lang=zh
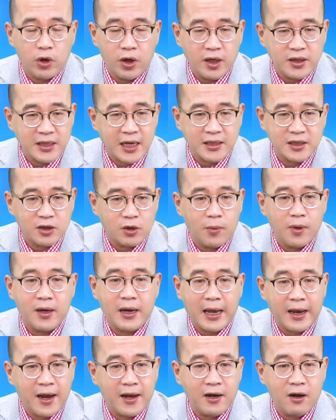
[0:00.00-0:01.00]
员的价值，好不好？
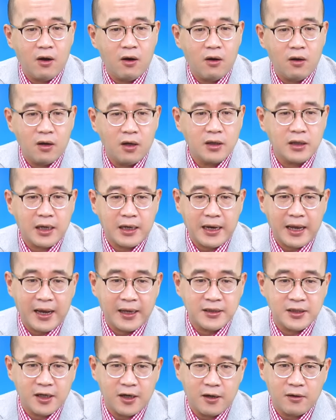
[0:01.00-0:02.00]
来看哦，来看
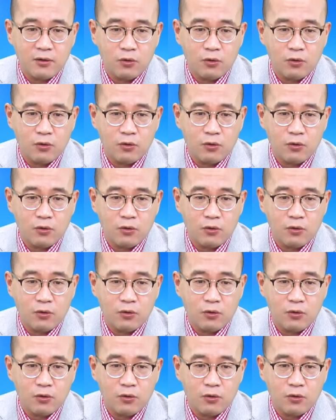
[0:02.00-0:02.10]
这个